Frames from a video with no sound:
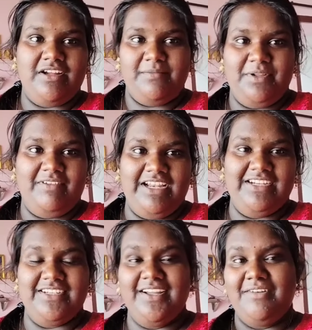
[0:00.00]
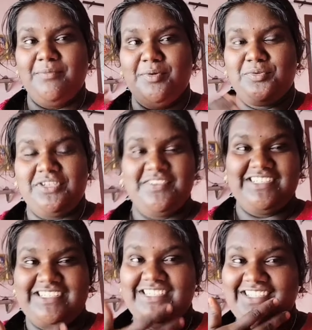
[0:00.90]
அப்படியே விளாண்டுட்டு அவளை போய் விட்டுட்டு
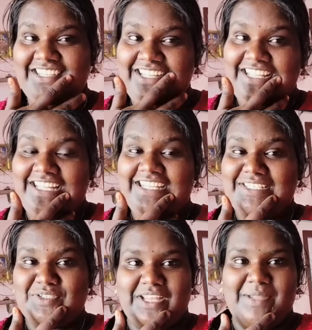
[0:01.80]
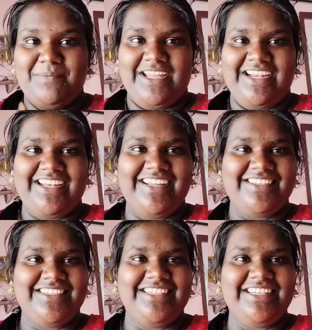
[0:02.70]
வந்துட்டு ஸோ டைம் கரெக்டாக
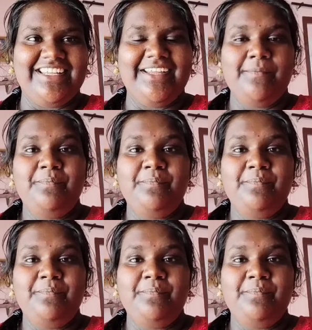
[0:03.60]
இருந்தது இன்றைக்கி